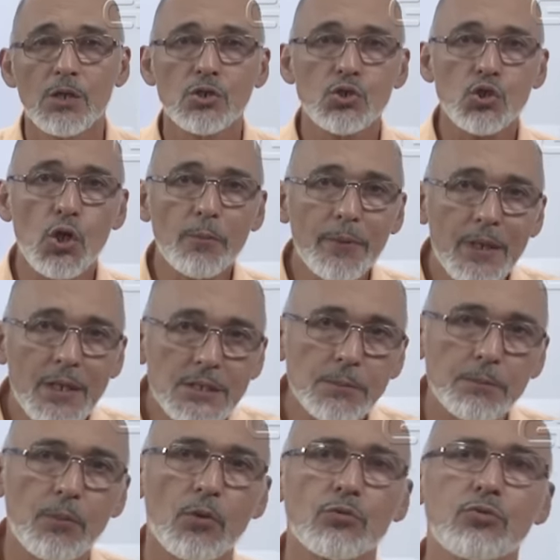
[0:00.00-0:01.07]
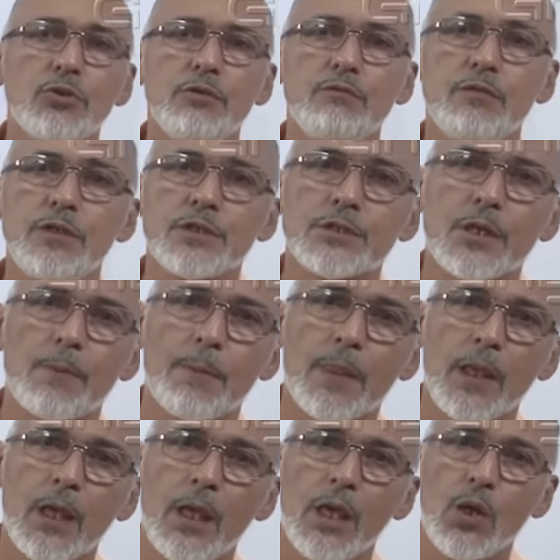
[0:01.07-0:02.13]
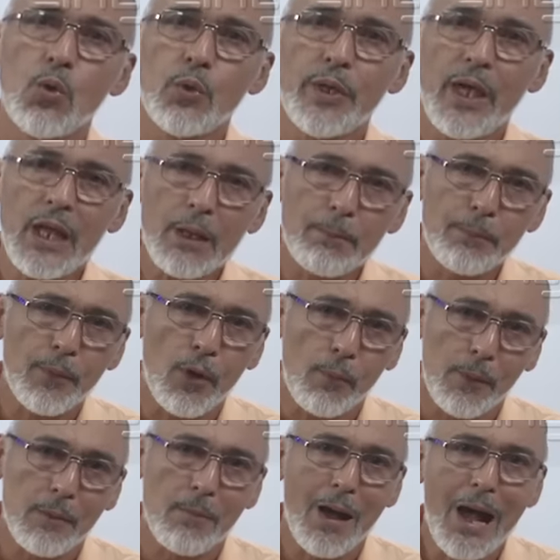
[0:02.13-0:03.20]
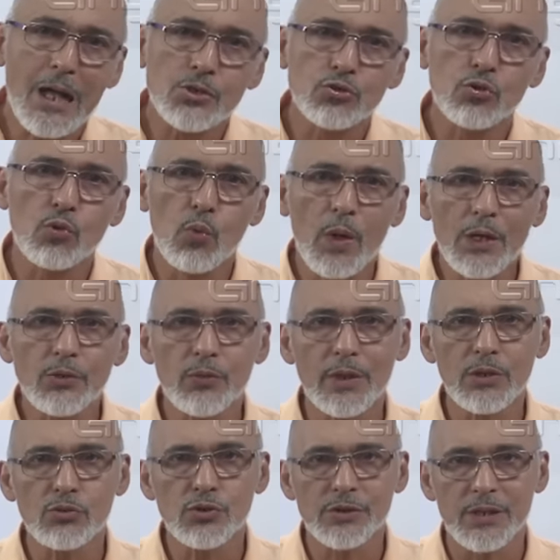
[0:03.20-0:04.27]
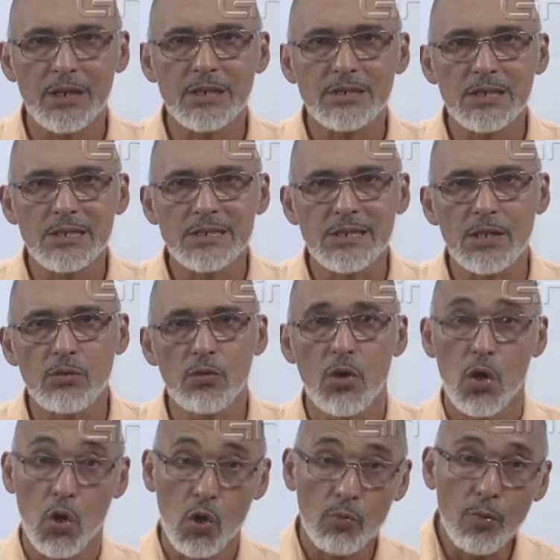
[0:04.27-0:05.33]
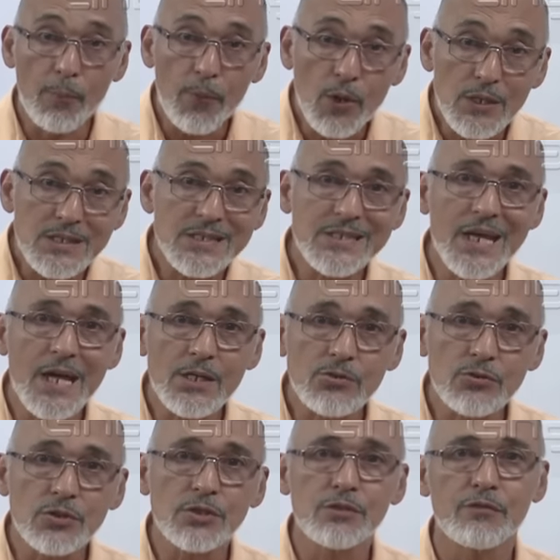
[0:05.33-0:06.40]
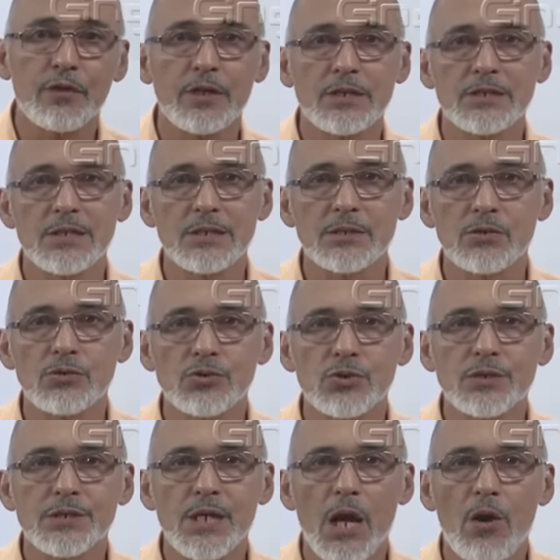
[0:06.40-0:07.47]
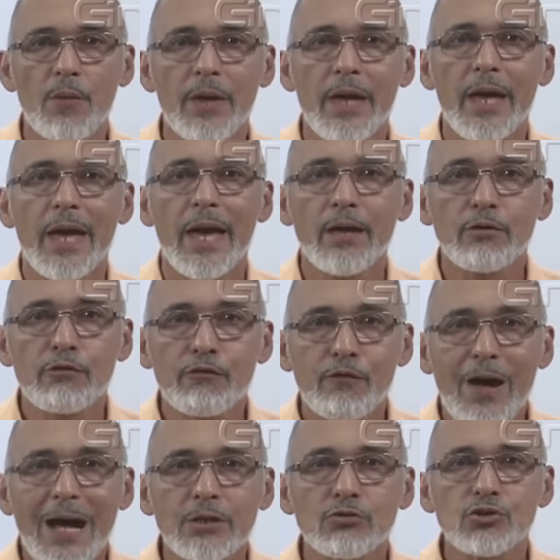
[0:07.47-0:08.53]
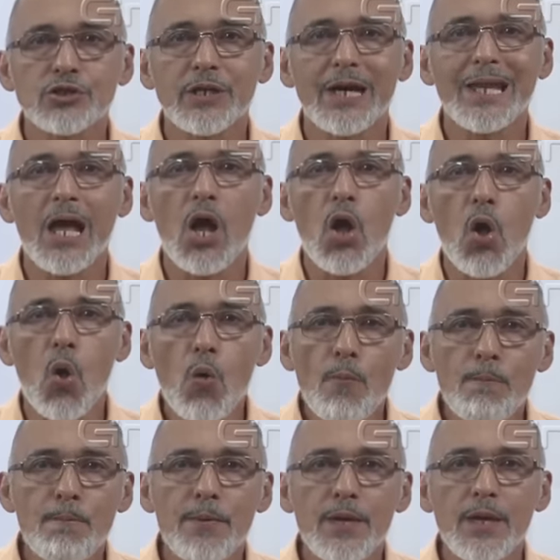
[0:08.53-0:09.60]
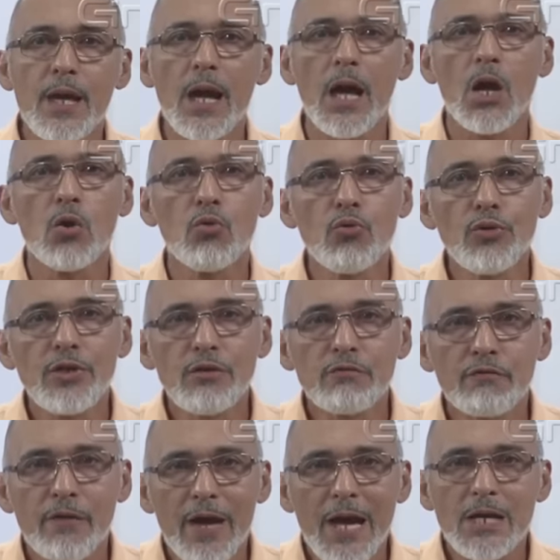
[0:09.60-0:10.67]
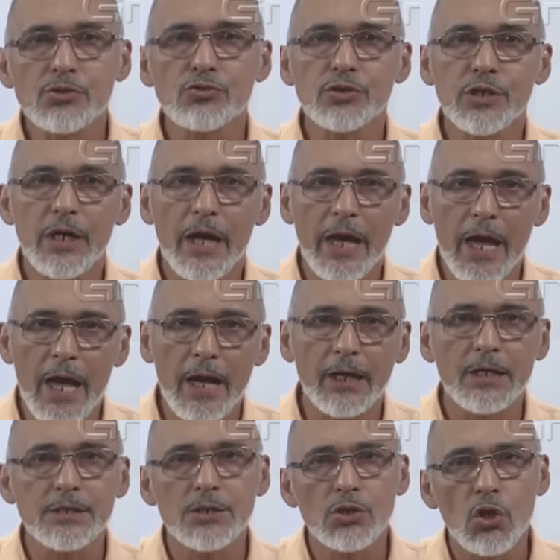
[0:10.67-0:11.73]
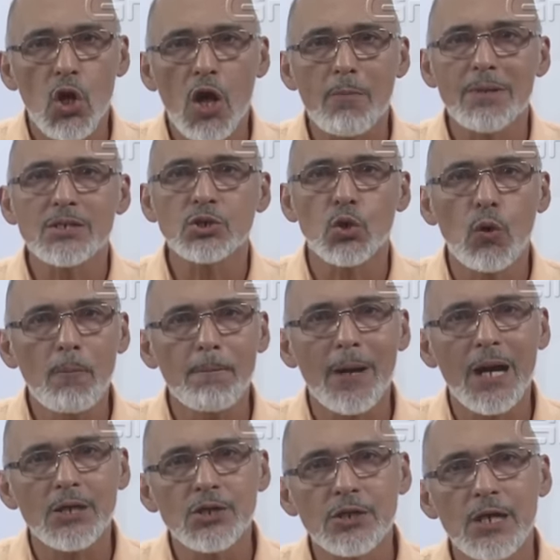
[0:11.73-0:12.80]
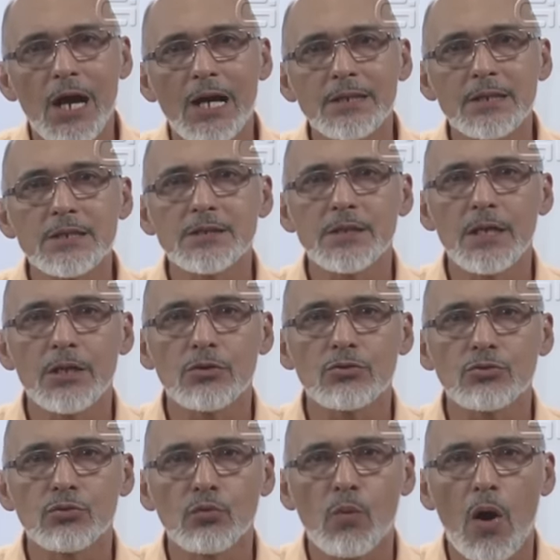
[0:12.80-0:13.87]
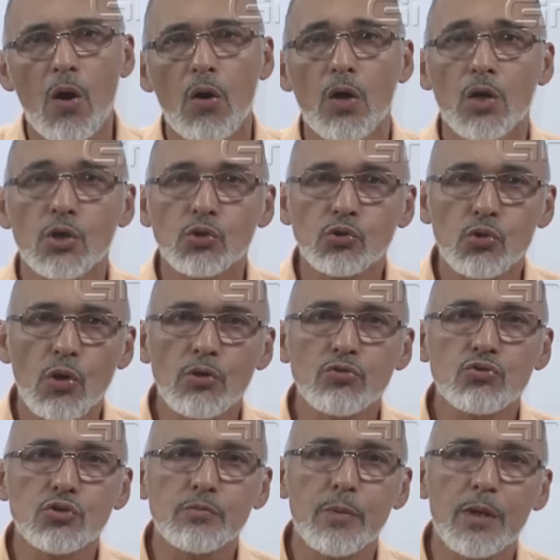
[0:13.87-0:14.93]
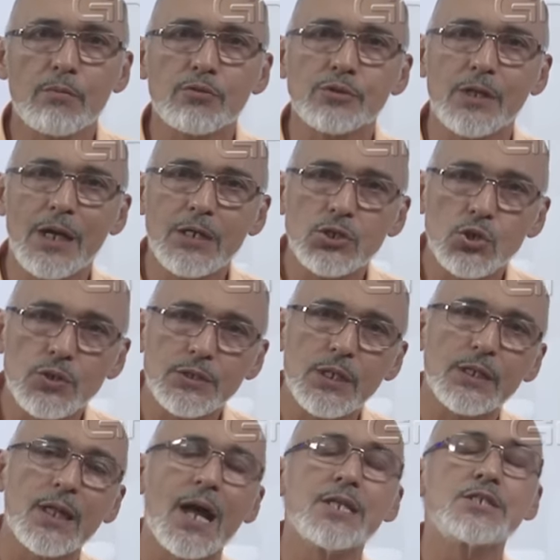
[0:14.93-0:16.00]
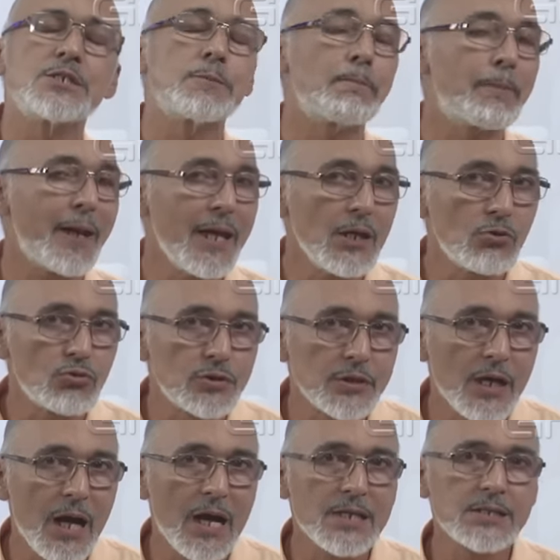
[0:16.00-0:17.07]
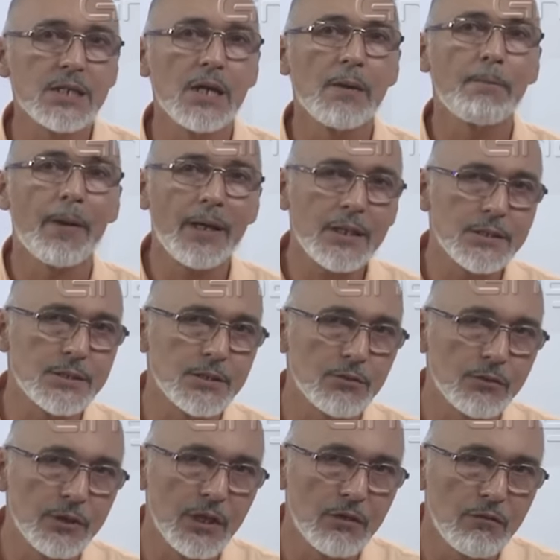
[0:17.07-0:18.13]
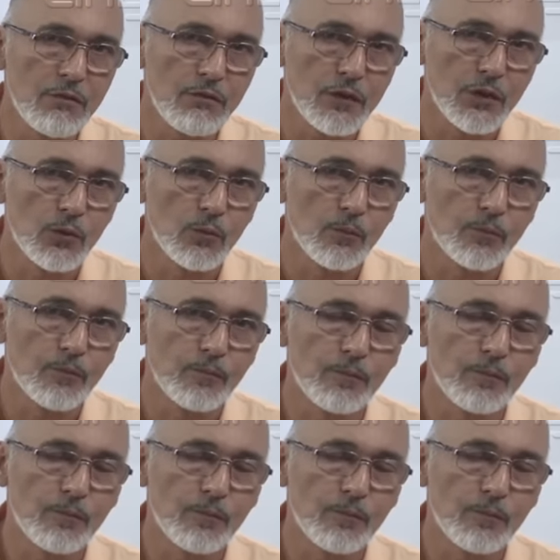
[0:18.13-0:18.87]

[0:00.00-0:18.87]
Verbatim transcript: Sob esse ponto de vista, o que era problemático quanto à industrialização como processo de diferenciação social era o fato de que ela rompia o universo de regras e normas compartilhadas dentro do qual todos os membros das sociedades pré-industriais pareciam ter vivido.